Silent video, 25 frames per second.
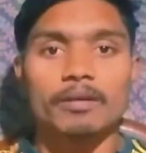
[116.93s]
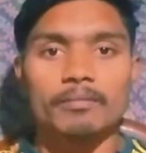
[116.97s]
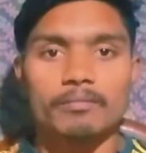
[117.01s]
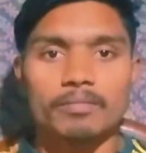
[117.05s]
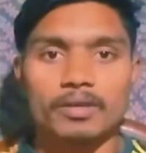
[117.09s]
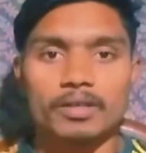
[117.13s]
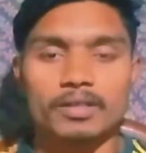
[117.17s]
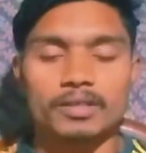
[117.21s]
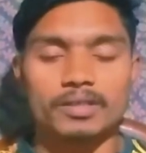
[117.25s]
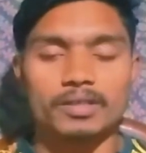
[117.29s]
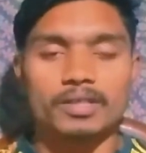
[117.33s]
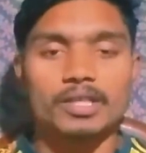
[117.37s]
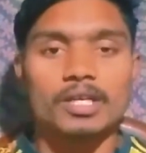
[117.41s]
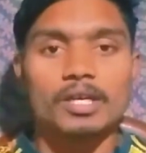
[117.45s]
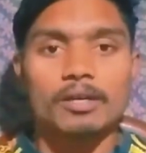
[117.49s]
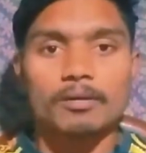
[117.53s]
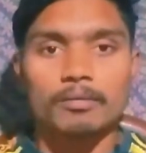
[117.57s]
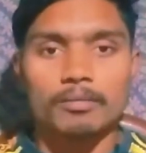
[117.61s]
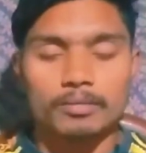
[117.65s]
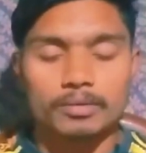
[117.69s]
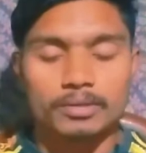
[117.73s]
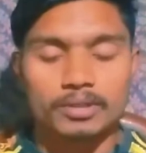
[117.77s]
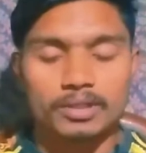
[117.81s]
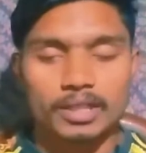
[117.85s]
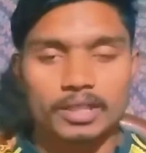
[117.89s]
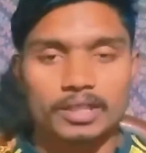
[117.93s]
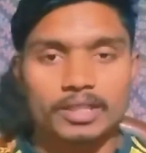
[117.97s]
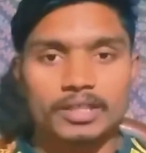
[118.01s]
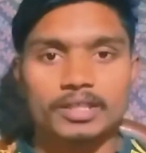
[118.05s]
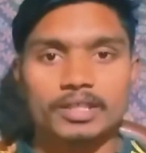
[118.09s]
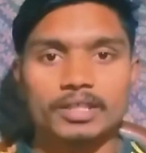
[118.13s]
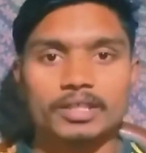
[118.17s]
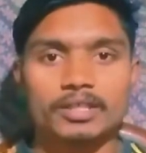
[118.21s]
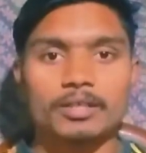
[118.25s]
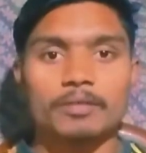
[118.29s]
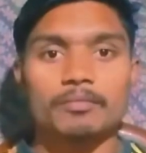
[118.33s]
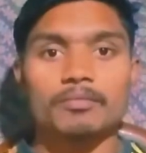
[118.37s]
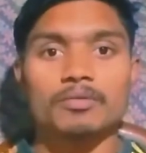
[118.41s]
प्लस इंसानी
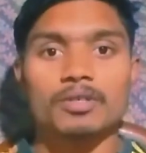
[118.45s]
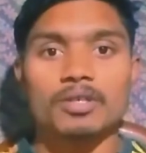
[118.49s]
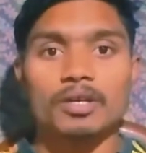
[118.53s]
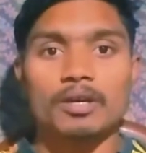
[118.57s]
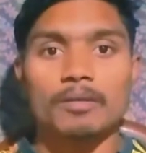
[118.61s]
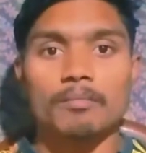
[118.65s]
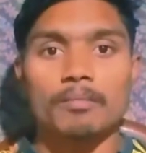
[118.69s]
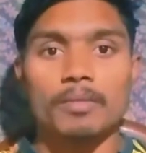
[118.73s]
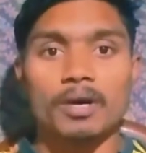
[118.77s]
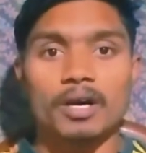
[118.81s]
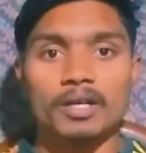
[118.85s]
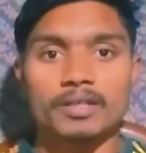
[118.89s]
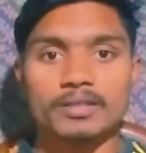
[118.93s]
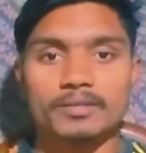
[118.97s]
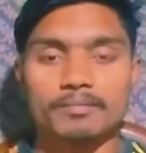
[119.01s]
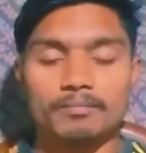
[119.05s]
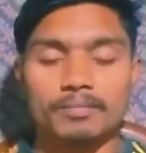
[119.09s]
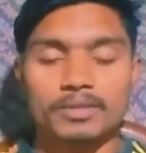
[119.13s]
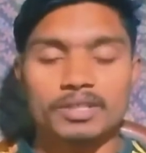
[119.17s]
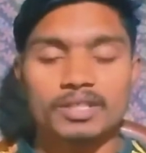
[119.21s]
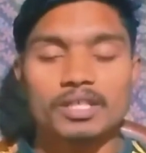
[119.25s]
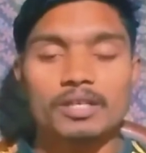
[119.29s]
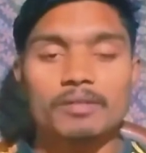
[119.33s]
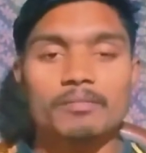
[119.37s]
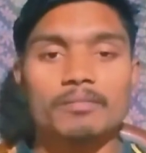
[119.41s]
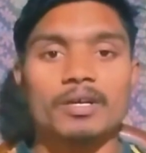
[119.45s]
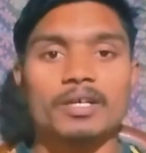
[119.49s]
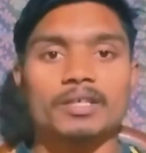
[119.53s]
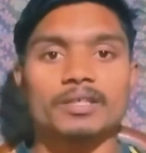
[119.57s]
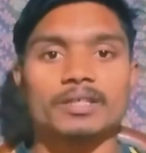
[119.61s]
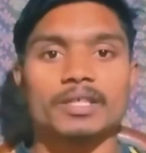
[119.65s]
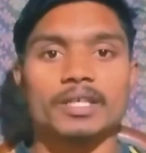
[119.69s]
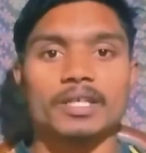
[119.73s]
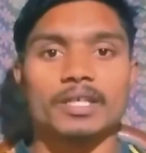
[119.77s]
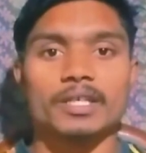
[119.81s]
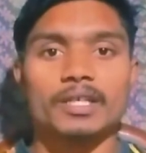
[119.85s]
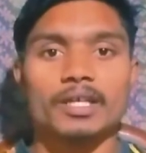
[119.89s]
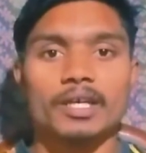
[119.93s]
जिसम का मास मसल मास
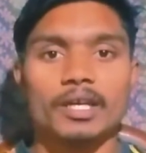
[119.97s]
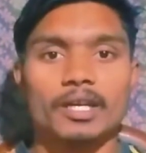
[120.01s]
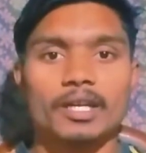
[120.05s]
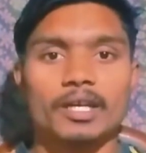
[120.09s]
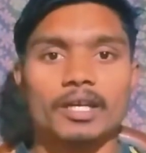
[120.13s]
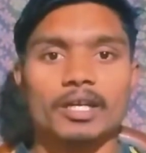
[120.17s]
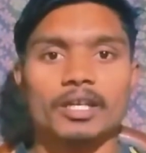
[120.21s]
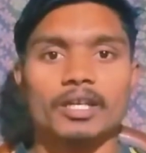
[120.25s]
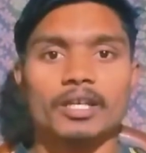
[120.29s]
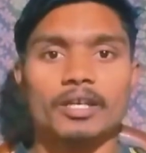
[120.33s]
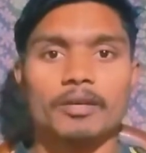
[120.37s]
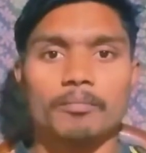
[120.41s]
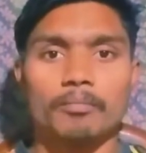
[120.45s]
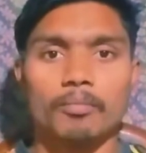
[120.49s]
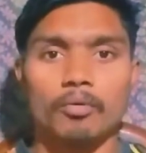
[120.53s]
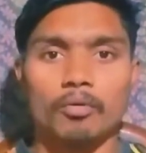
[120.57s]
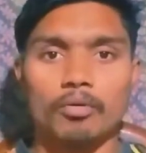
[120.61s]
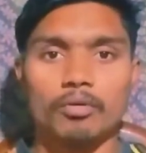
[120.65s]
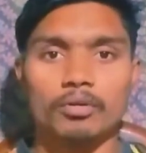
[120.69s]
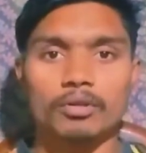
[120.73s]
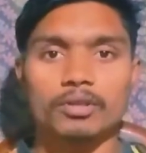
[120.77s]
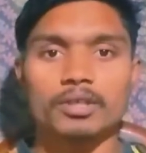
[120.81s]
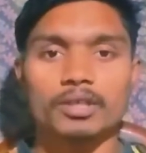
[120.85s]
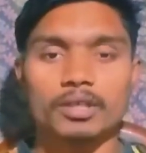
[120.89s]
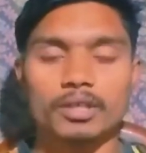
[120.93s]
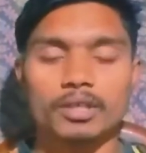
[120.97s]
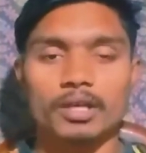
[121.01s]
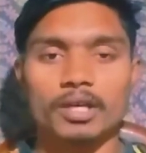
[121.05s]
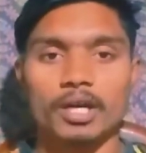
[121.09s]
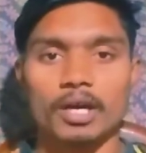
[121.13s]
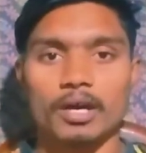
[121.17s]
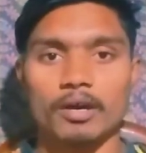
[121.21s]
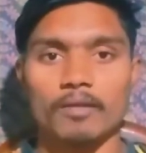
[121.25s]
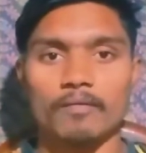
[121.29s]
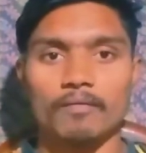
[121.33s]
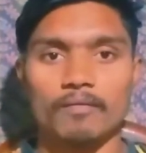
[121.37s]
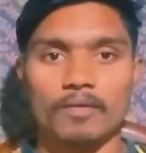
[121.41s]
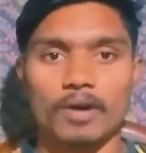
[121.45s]
गेन करने के लिए बहुत ही
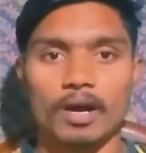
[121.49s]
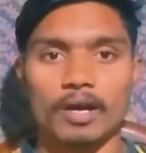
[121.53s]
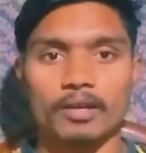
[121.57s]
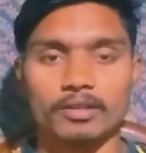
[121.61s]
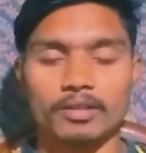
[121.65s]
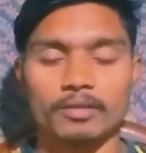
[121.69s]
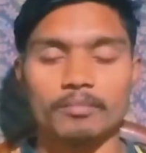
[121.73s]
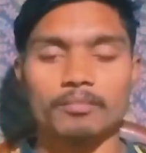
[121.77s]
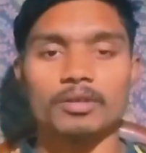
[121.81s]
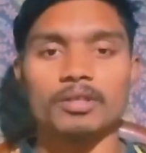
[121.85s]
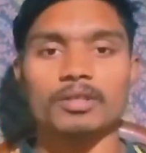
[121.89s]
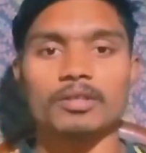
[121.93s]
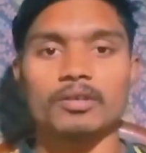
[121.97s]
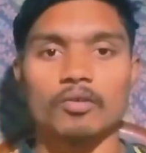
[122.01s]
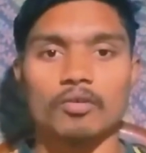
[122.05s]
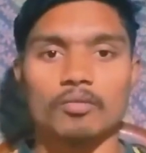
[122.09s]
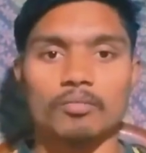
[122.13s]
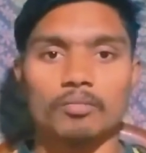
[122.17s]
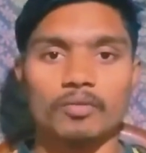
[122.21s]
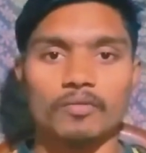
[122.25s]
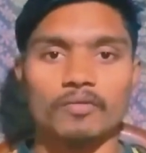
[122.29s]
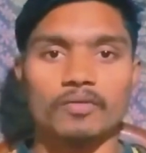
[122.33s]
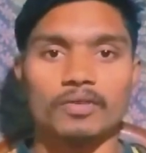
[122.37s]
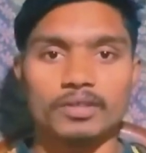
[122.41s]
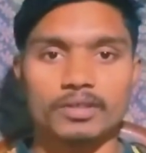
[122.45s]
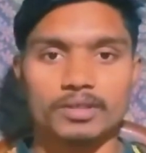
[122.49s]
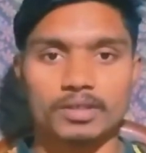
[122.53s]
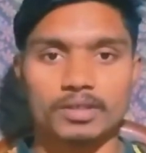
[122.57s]
फ़ायदेमंद और मुफीद